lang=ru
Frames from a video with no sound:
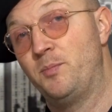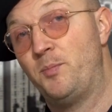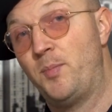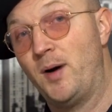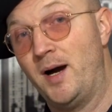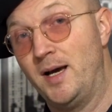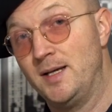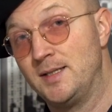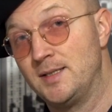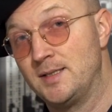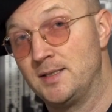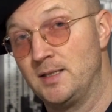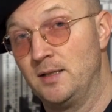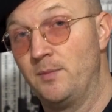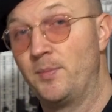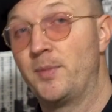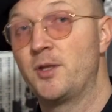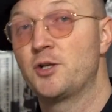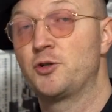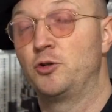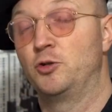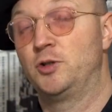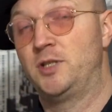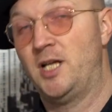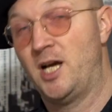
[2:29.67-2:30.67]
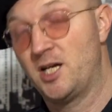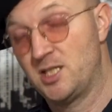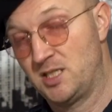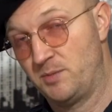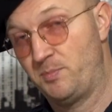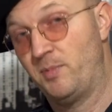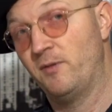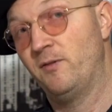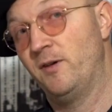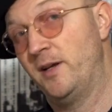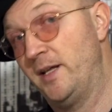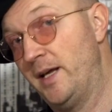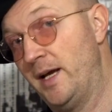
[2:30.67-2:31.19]
пасти, что также
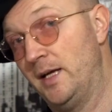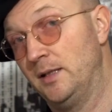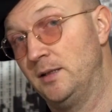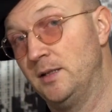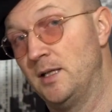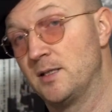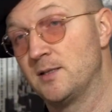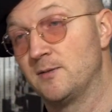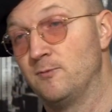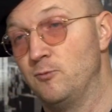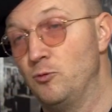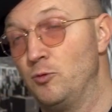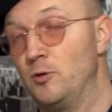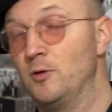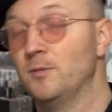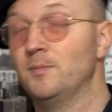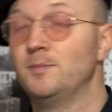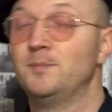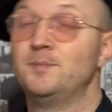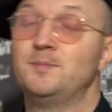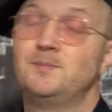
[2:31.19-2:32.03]
повлияет на звук.